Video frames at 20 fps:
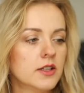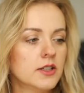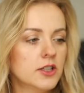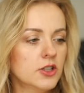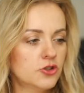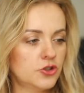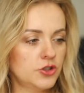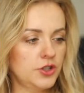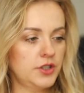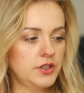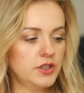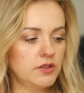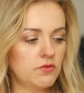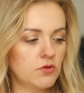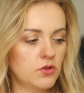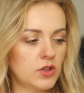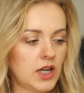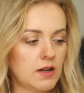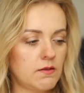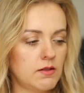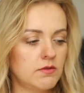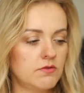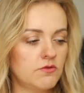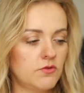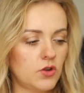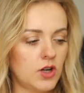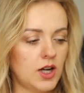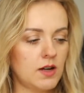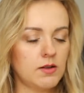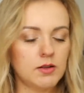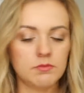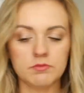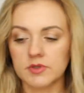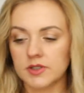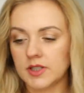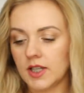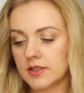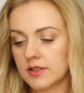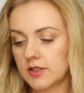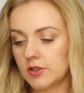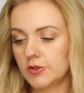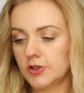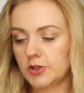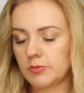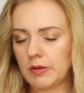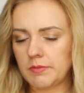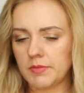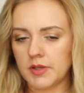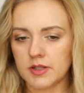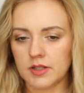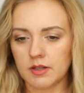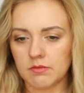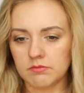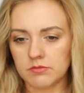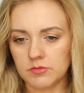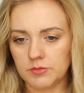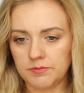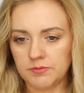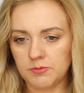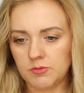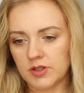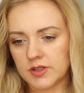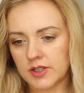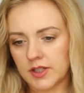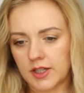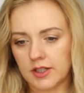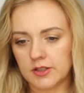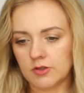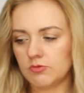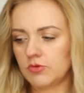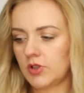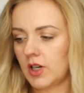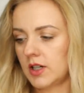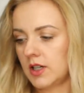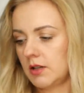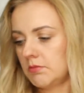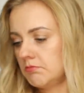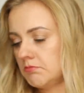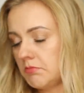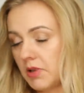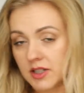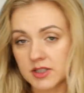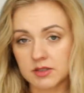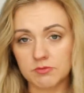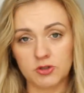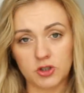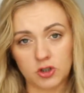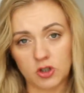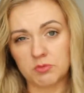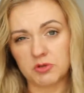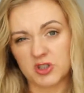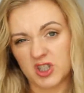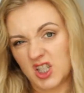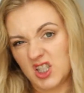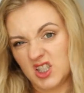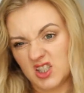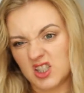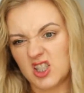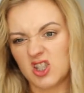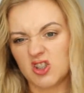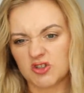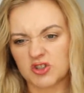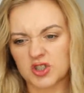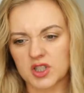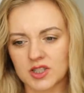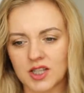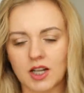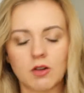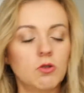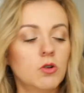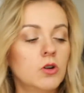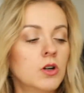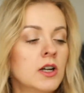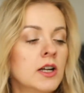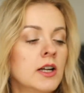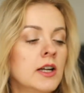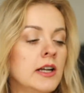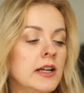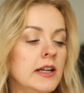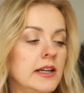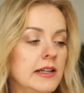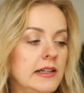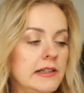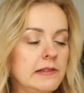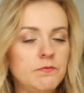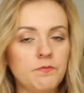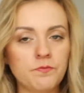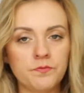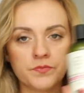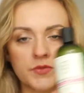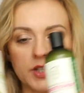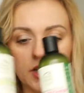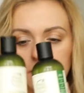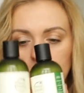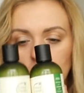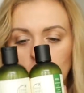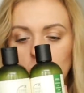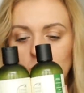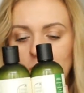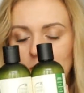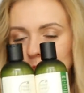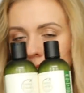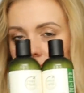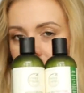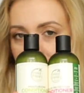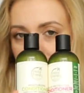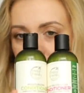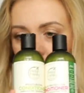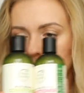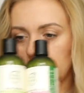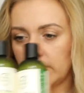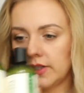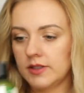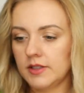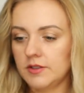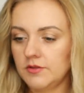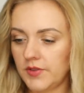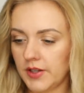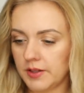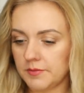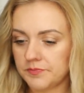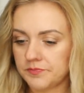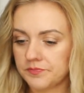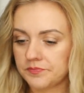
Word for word: Jeszcze ich nie wąkałam, wąchałam, ca z tego co pamiętam była taka neutralna, bardzo mi się dobrze z niej korzystało, um, dlatego mam tutaj te dwie.